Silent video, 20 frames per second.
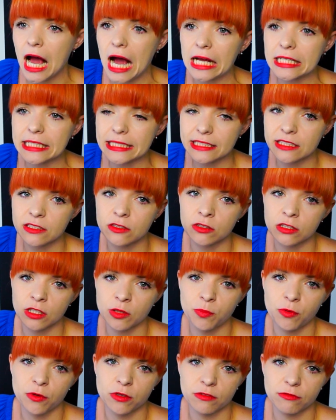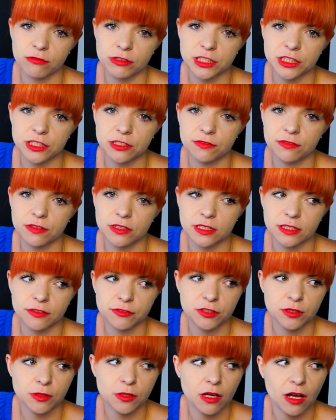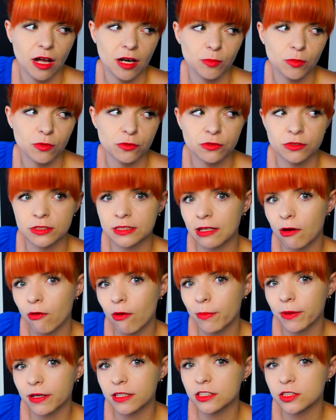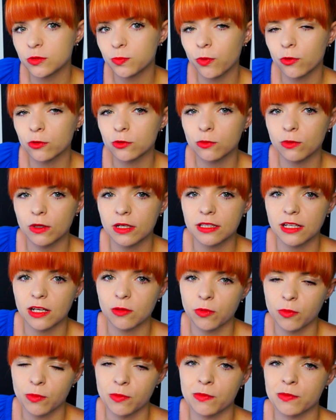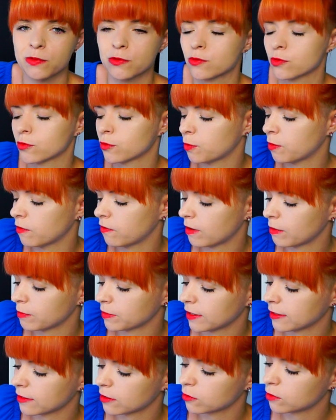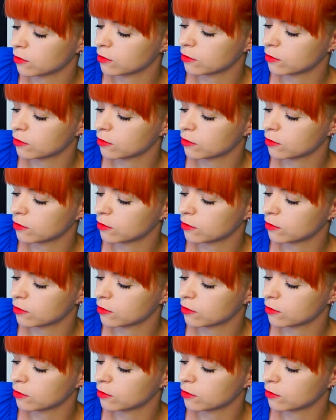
a nigdy do tej pory właściwie zawsze albo dostałam jakiś podkład, albo po prostu kupowałam ten